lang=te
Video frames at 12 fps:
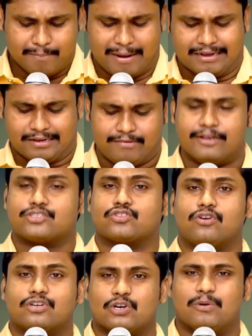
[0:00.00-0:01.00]
బట్టలు
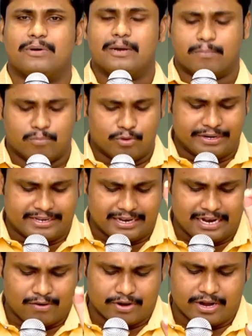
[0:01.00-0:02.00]
వేసుకోవటం
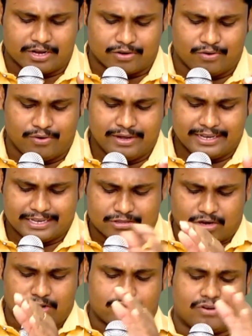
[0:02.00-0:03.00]
మురికిగా ఉండటం
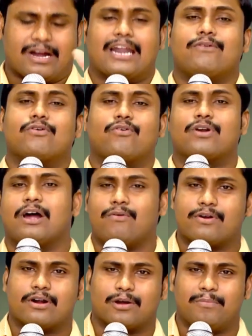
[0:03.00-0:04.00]
ఇతరులతో కలవకుండా
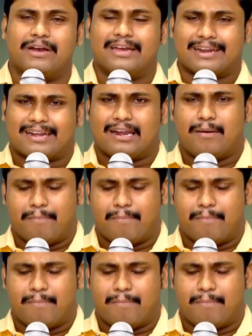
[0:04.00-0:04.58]
ఉండటం ఇట్లా